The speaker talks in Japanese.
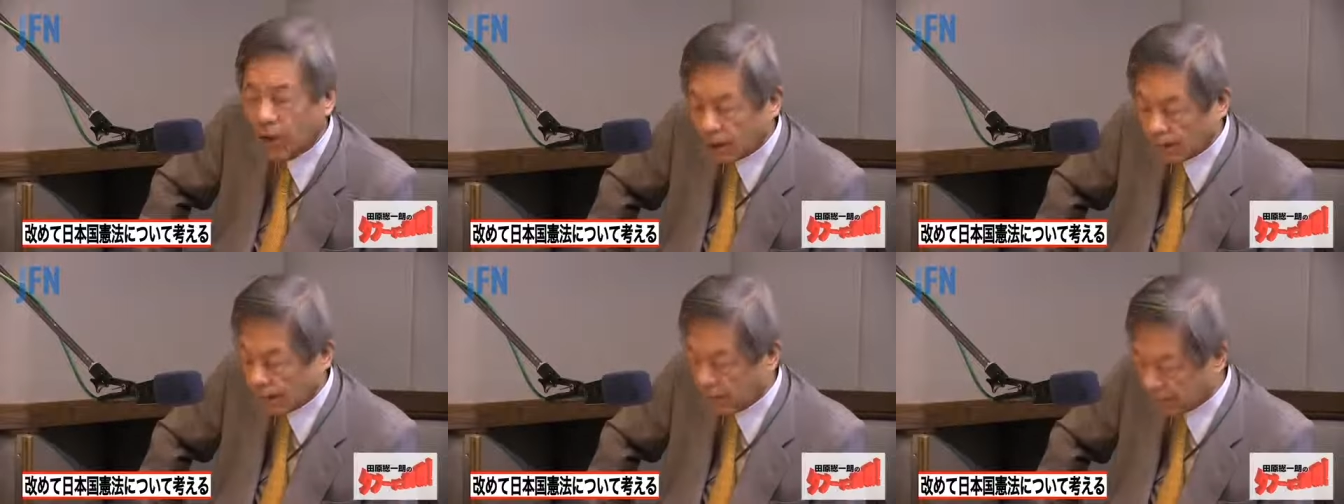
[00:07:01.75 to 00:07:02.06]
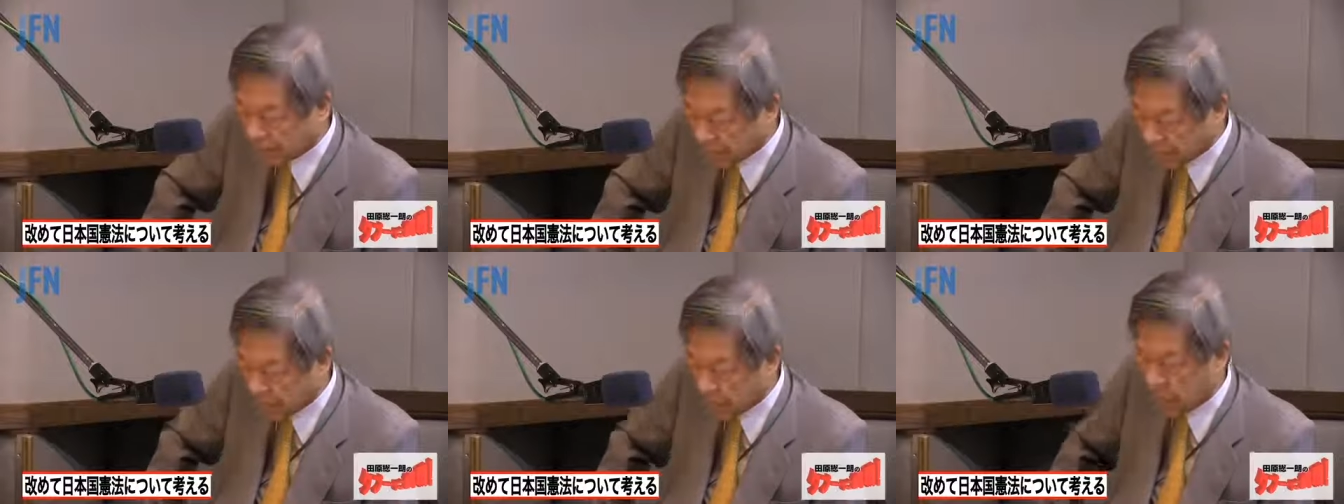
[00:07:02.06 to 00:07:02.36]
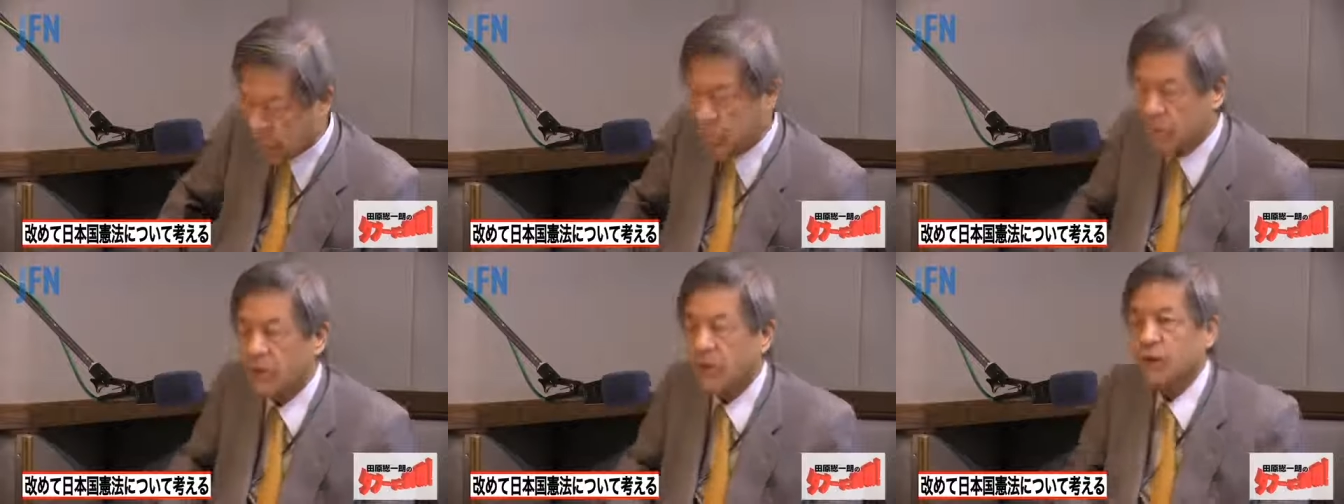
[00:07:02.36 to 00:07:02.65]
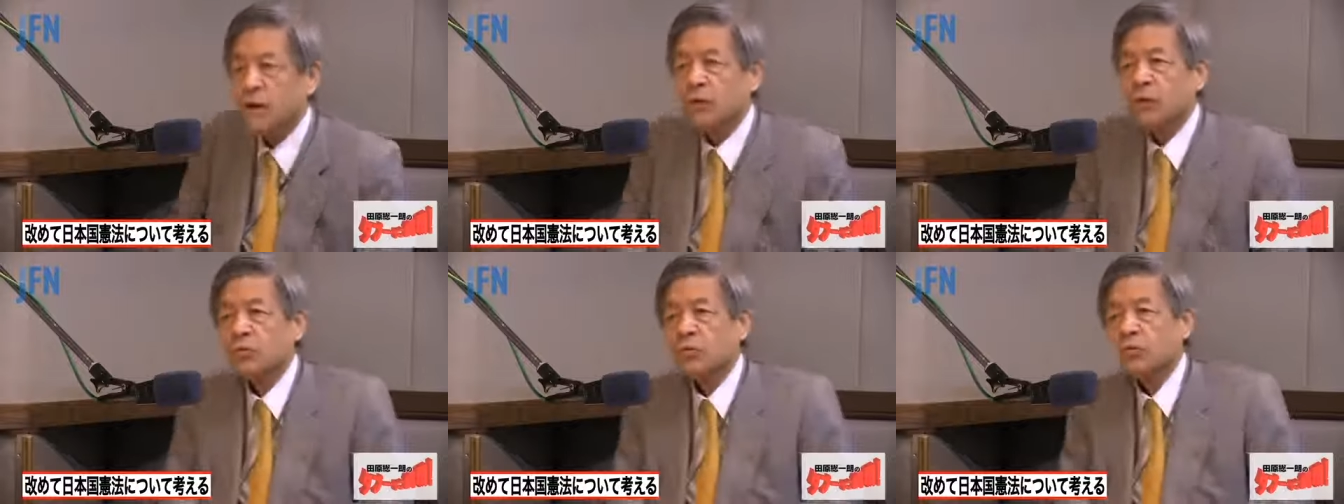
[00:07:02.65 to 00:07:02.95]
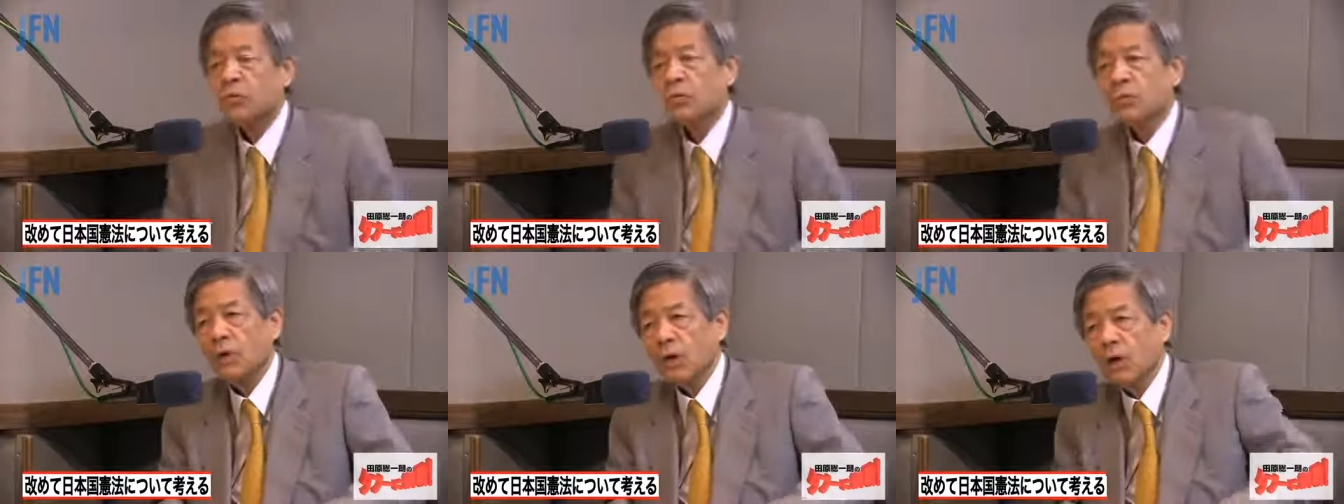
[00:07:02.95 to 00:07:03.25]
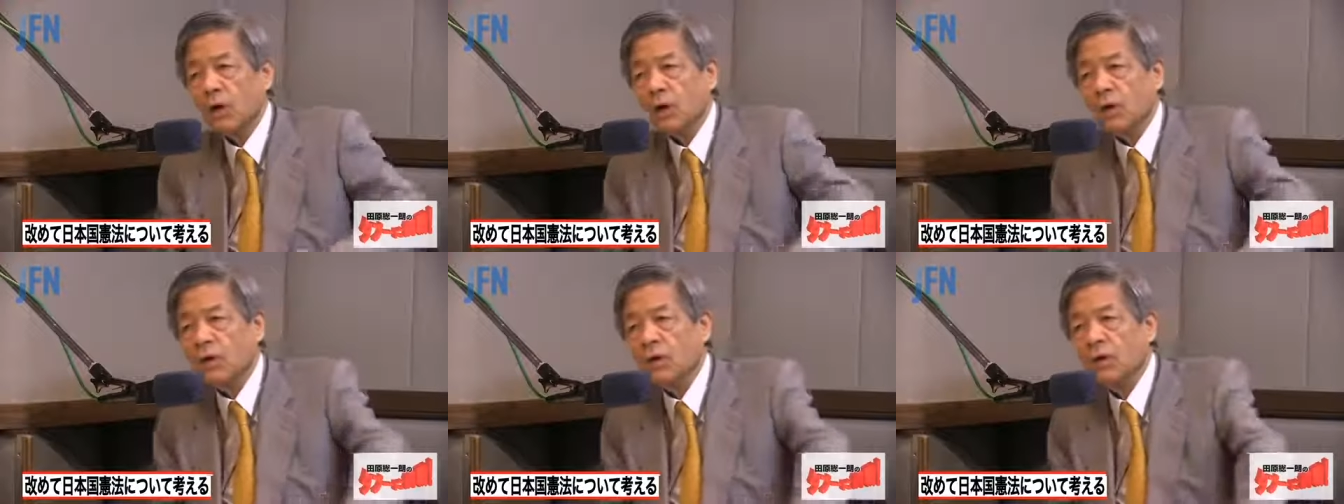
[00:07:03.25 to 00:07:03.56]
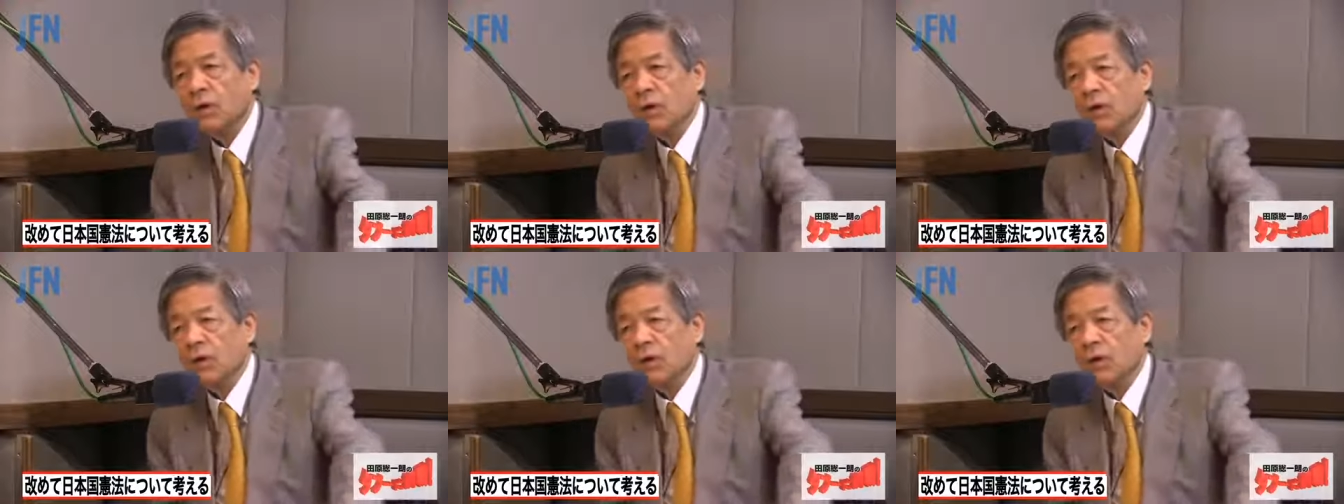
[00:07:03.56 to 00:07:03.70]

はそれは